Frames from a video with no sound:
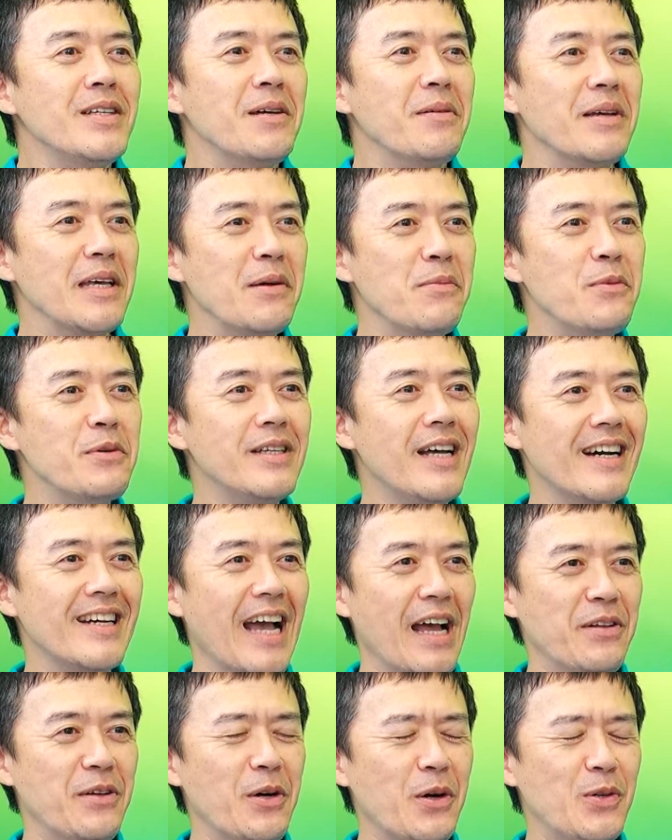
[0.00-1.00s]
什么荧幕上
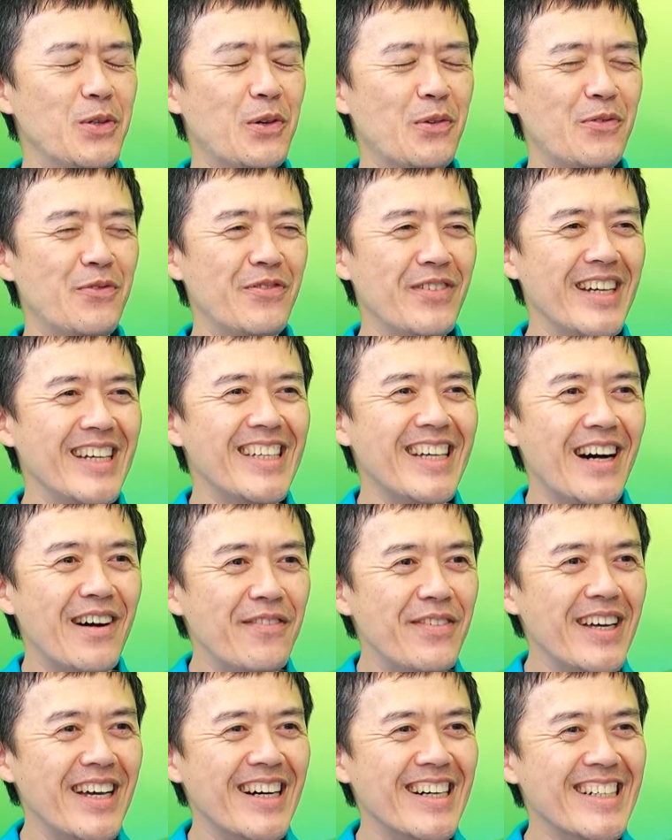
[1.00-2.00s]
感觉有一种非常
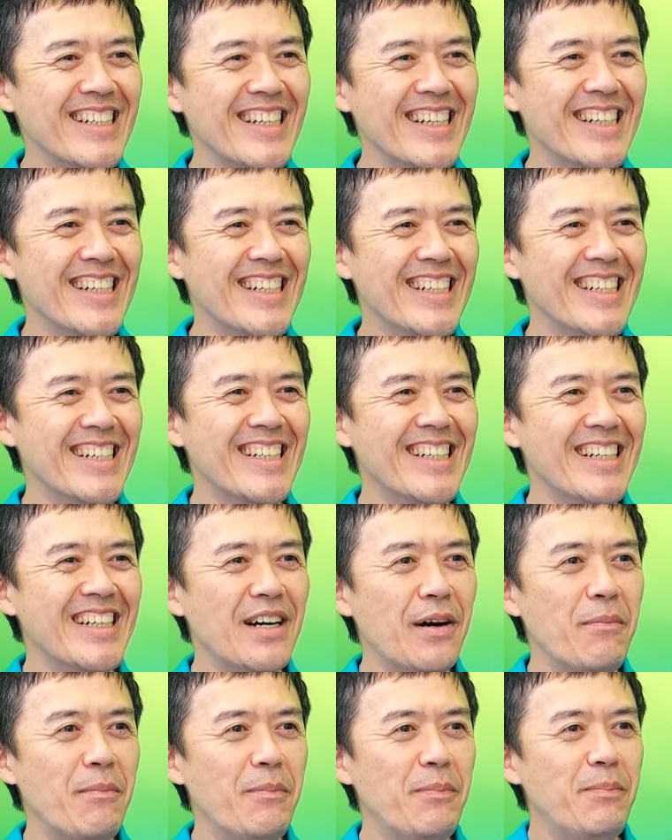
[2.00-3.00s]
非常
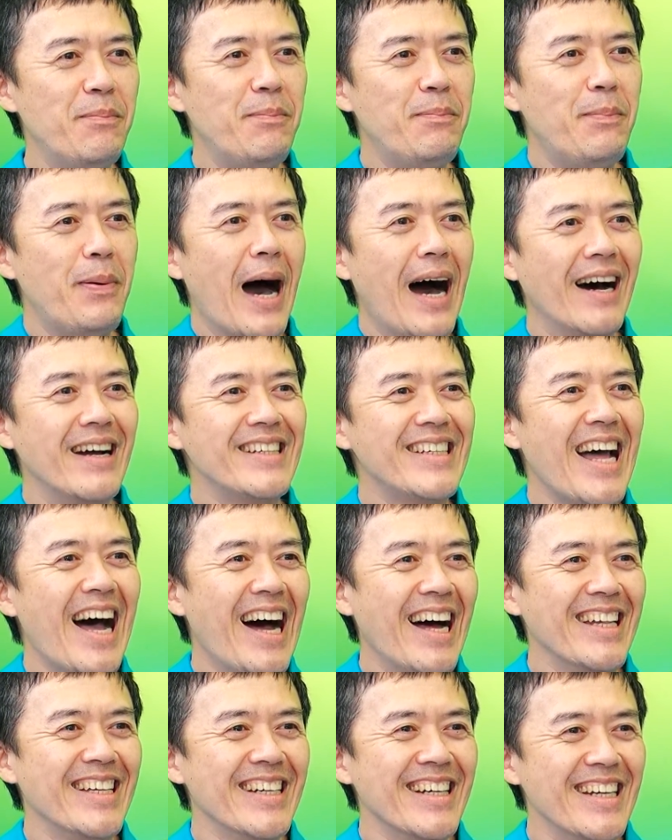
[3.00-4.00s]
庞
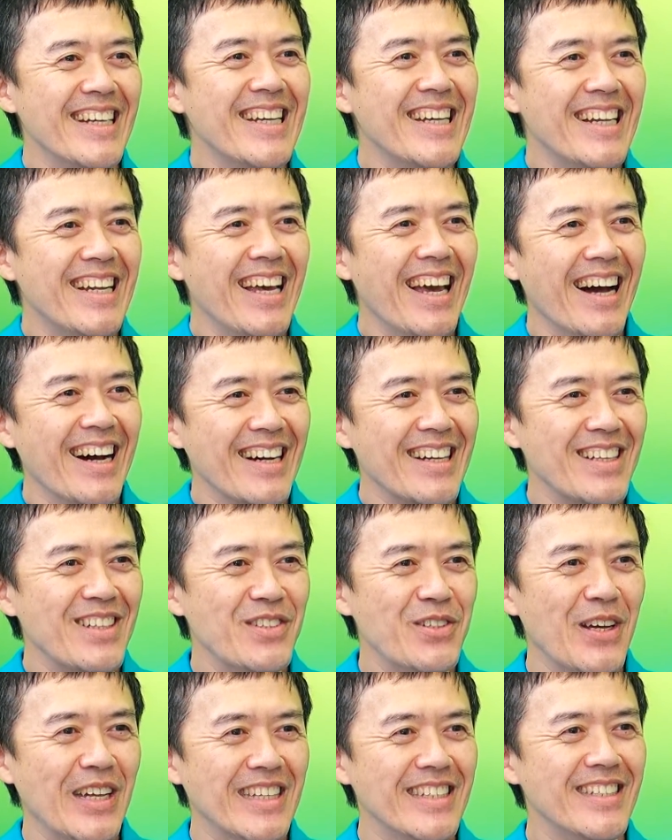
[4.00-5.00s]
大的力量
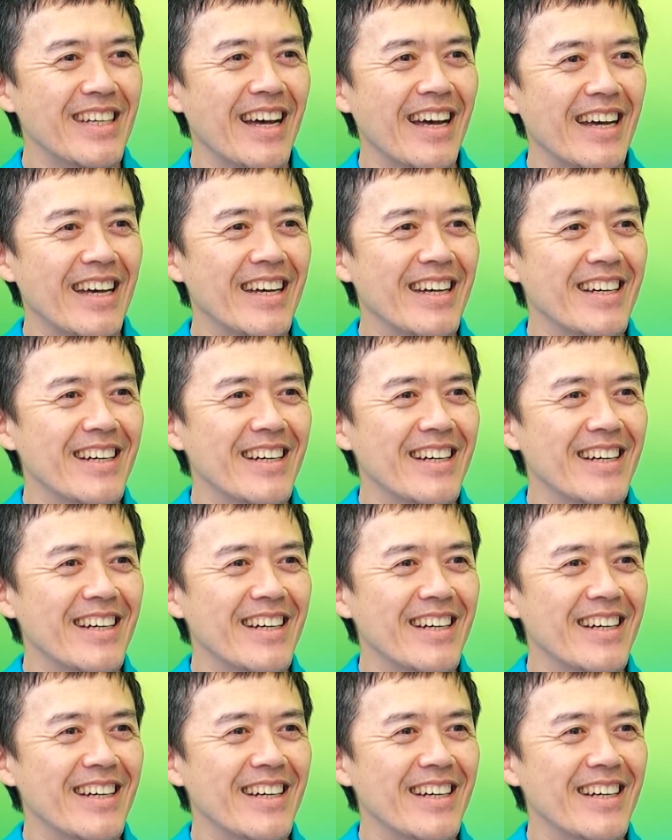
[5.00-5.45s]
存在？